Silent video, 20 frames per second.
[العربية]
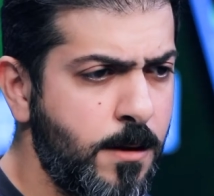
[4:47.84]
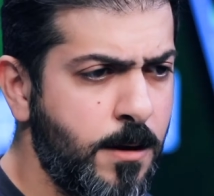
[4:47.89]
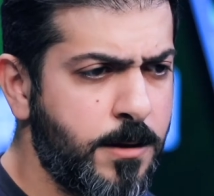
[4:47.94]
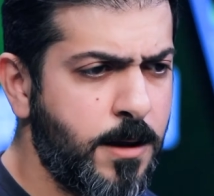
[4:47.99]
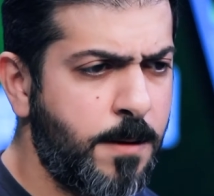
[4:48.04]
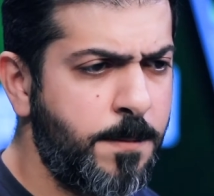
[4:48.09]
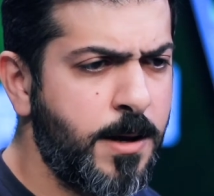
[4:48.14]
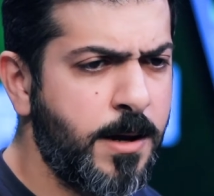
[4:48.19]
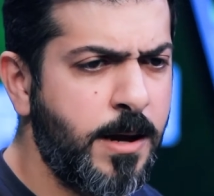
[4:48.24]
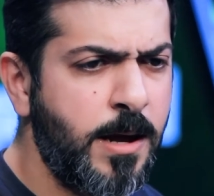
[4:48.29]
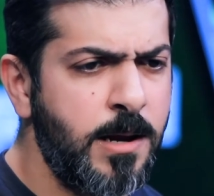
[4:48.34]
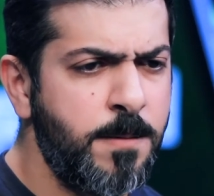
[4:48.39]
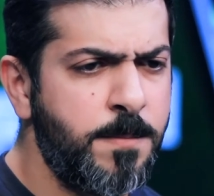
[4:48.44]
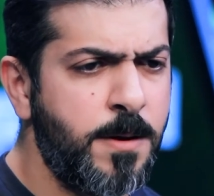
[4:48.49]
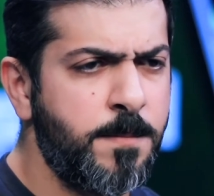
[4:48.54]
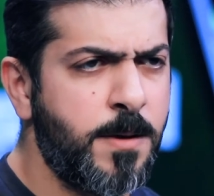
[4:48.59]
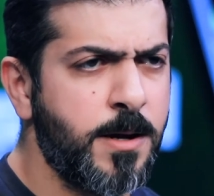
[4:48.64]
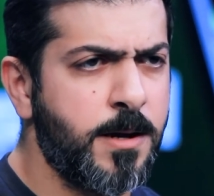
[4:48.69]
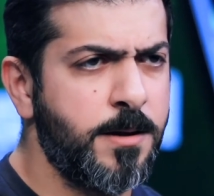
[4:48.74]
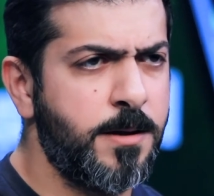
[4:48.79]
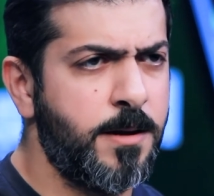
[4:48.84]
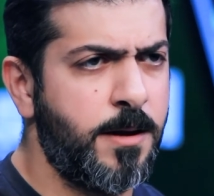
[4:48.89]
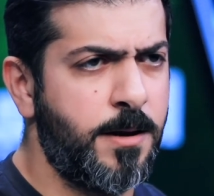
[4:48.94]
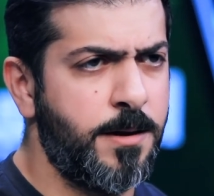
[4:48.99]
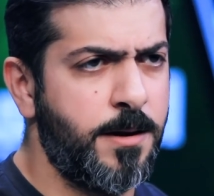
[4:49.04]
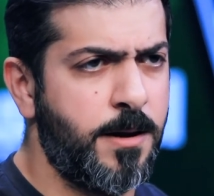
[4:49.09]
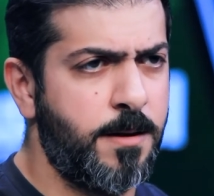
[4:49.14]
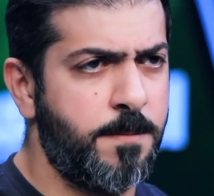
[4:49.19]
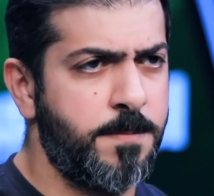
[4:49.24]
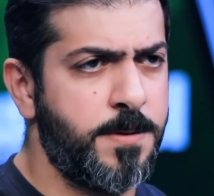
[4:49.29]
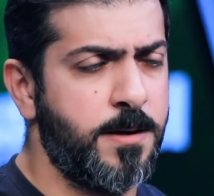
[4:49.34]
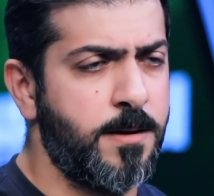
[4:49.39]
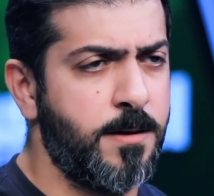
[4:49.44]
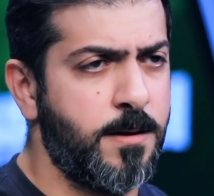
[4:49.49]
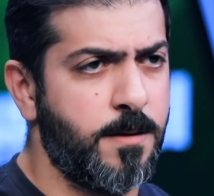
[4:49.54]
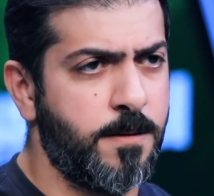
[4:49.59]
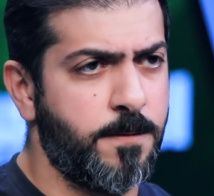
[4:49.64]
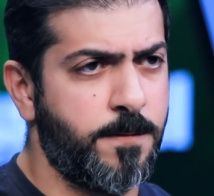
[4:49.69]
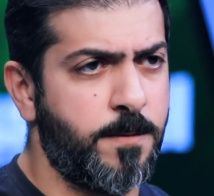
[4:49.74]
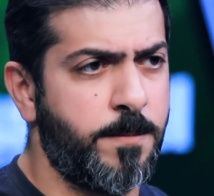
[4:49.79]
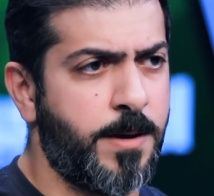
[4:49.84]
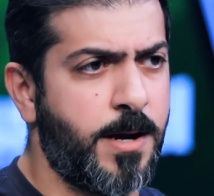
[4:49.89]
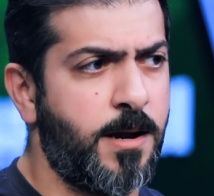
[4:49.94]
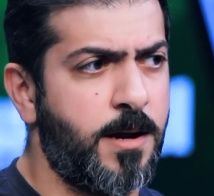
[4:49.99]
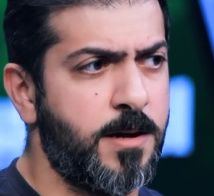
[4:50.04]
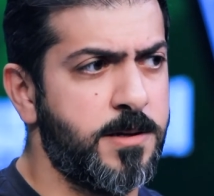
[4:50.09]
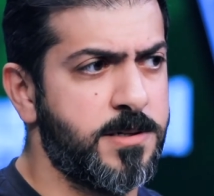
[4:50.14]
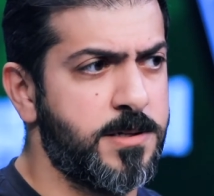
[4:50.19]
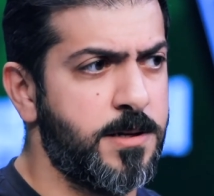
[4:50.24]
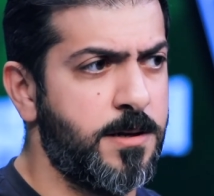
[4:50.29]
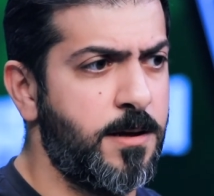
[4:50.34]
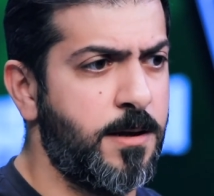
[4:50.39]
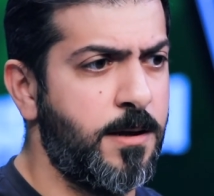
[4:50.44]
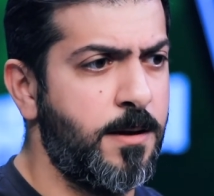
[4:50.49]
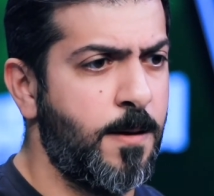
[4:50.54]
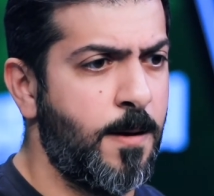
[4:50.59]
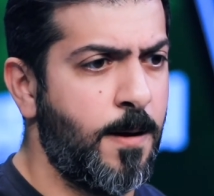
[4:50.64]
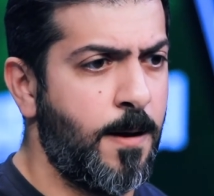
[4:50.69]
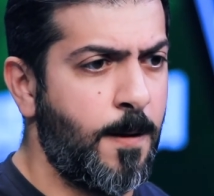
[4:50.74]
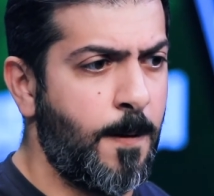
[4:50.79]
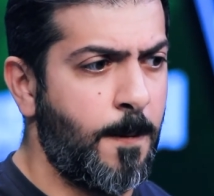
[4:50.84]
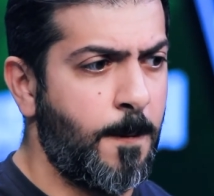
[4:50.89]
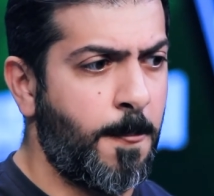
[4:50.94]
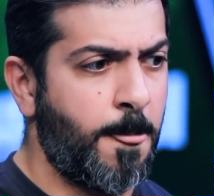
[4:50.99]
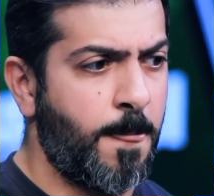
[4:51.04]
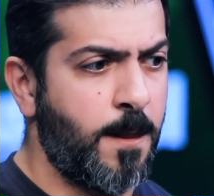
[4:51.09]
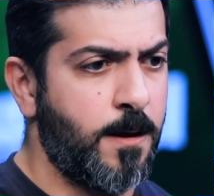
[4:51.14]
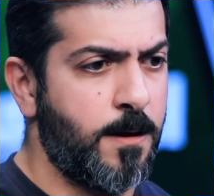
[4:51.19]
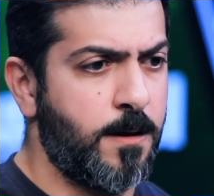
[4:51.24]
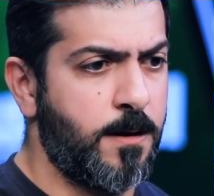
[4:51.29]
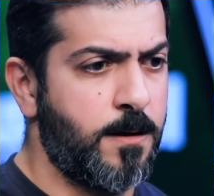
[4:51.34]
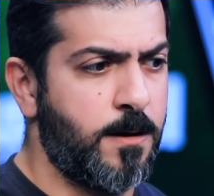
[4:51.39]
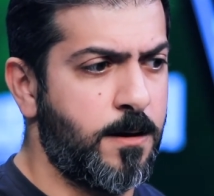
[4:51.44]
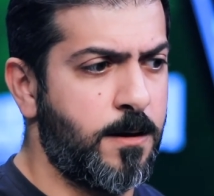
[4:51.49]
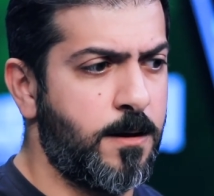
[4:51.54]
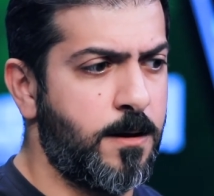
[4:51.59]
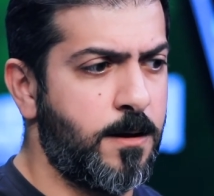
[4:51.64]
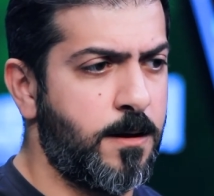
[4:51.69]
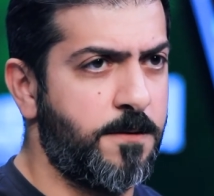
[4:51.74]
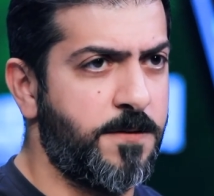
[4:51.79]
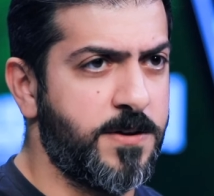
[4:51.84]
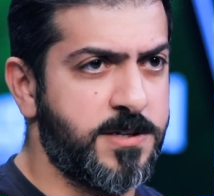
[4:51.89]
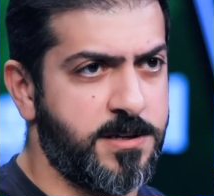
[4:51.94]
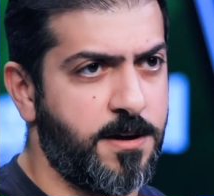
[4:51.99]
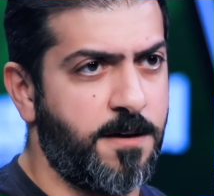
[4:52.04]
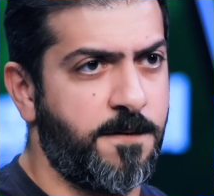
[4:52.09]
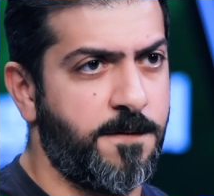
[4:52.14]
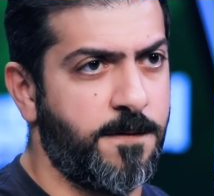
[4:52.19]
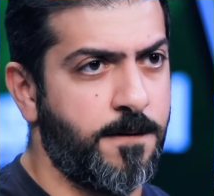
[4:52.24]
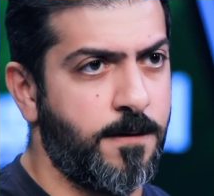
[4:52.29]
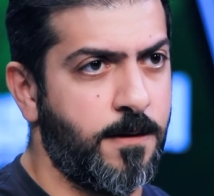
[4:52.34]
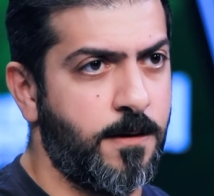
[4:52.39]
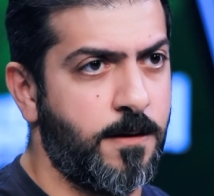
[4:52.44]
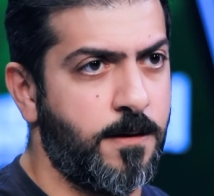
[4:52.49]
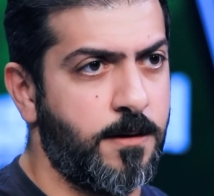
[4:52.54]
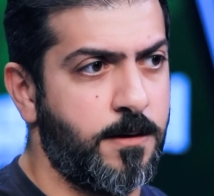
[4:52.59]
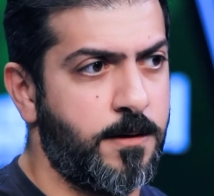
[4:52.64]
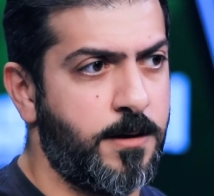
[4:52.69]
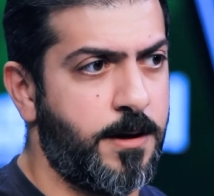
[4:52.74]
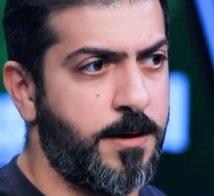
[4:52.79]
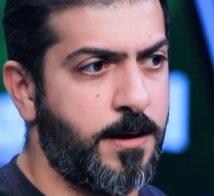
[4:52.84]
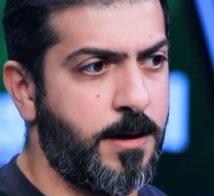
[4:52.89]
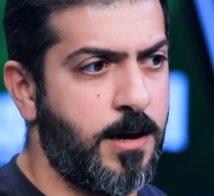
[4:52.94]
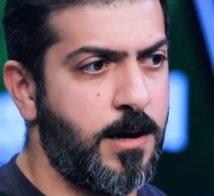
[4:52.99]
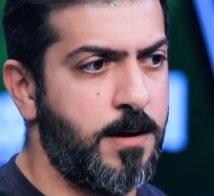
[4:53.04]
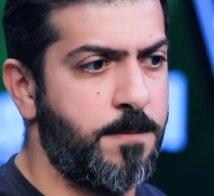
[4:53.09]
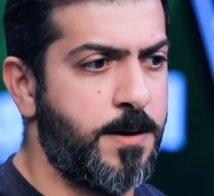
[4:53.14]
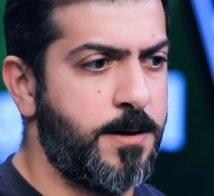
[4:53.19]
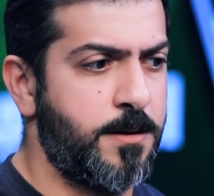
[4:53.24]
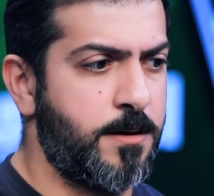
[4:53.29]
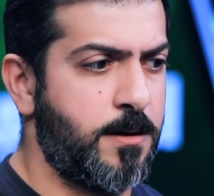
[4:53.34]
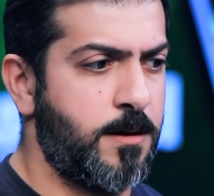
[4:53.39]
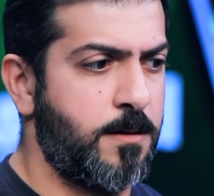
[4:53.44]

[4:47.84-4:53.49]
طبعا غالبا ما كنا احنا نبدي في المراحل السنيه آه، في الصيف يعني غالبا